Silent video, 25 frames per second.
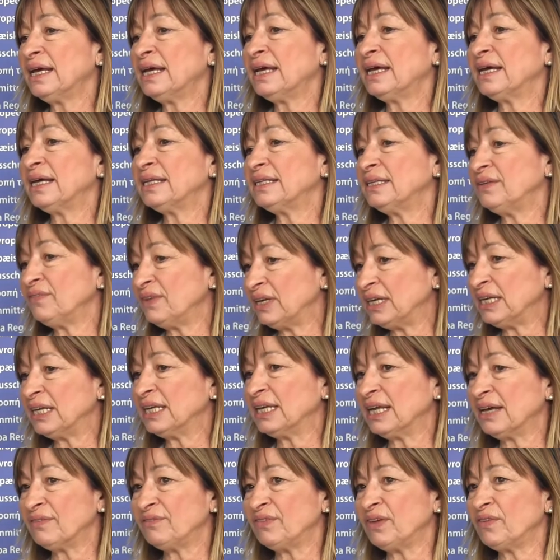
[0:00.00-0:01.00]
eh, di
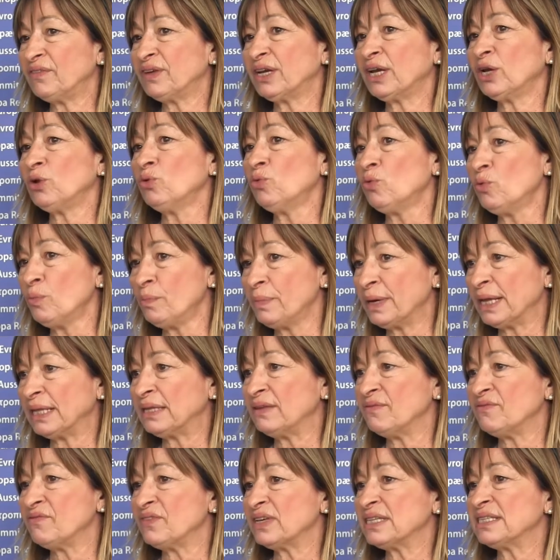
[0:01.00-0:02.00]
venire a vivere in
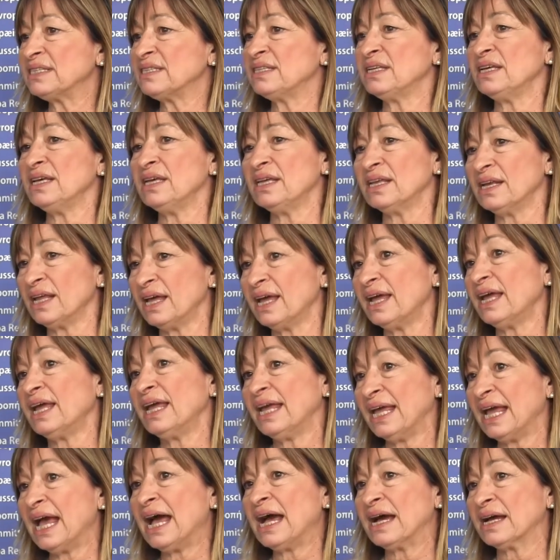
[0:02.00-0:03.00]
Umbria, ad
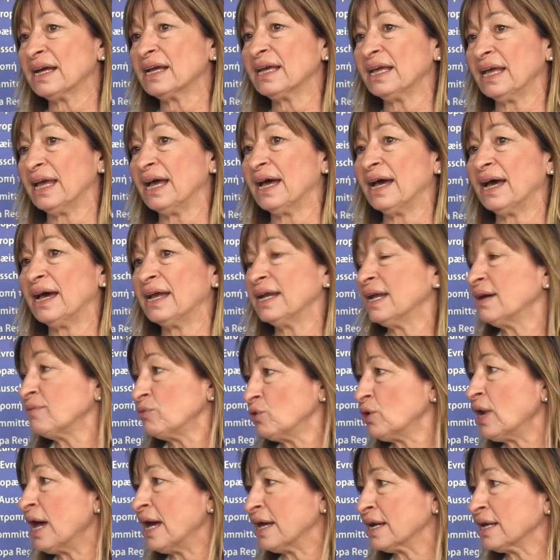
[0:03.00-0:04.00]
investire e anche a
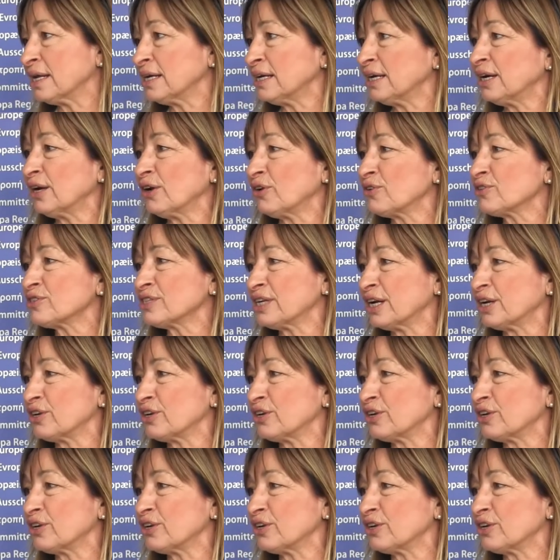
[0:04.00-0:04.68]
lavorare nella nostra